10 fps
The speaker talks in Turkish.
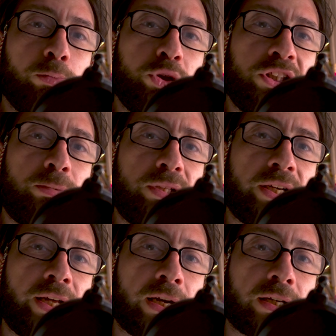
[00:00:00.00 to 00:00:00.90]
Bu 20
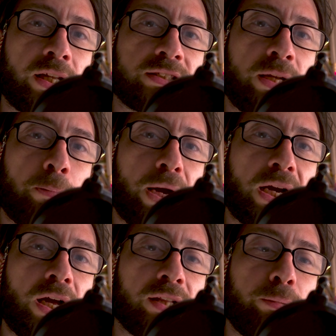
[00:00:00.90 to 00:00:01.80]
lirayı arkadaşlar
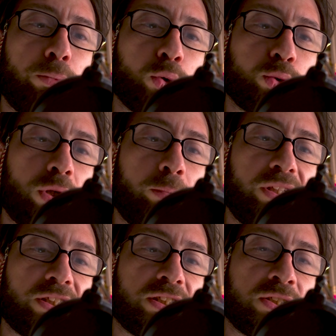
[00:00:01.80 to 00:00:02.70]
bakkalda
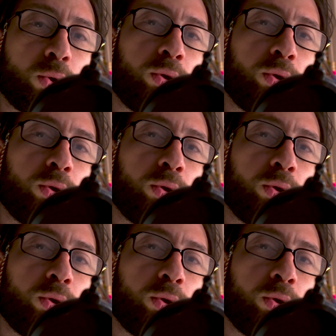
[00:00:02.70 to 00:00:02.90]
bozdurabilirsiniz.